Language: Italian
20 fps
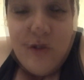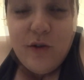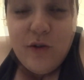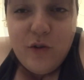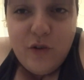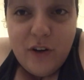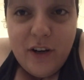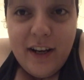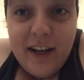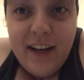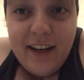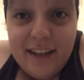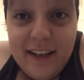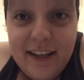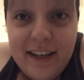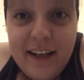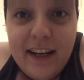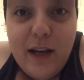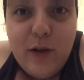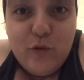Correa e
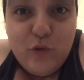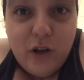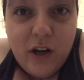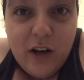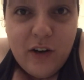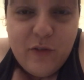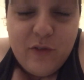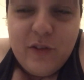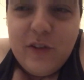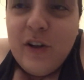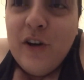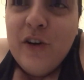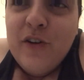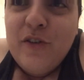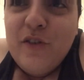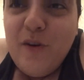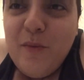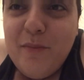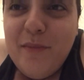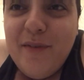Lautaro
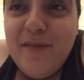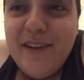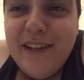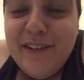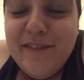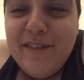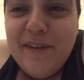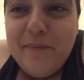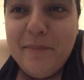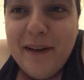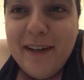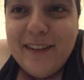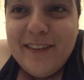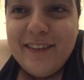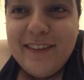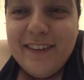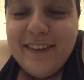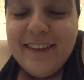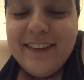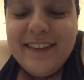non mi veniva in
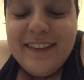mente,